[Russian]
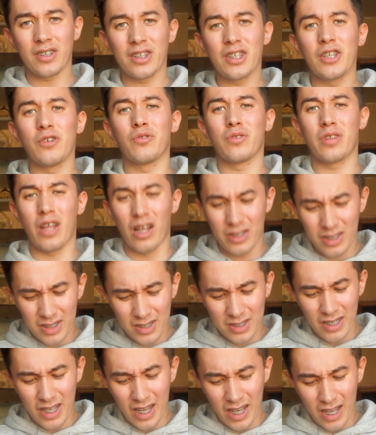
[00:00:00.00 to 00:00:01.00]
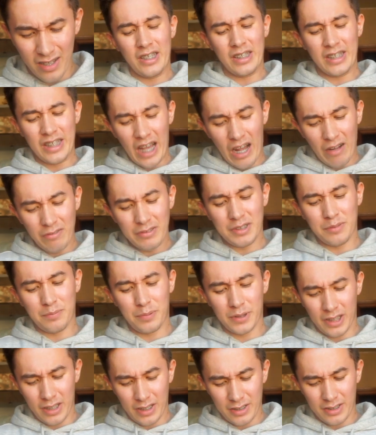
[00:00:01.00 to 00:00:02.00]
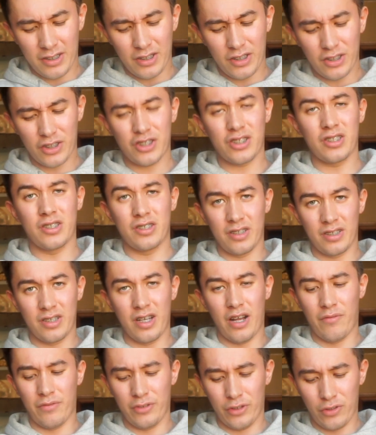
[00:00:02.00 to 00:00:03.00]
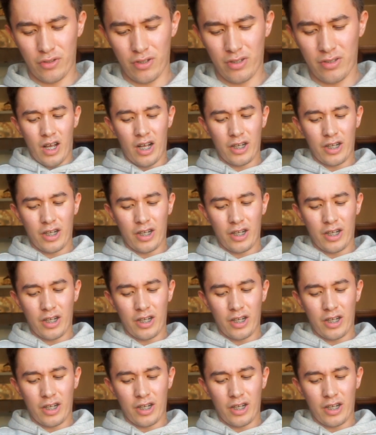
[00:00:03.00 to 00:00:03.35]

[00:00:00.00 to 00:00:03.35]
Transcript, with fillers: не удался. Я в депрессии. Жизнь говно.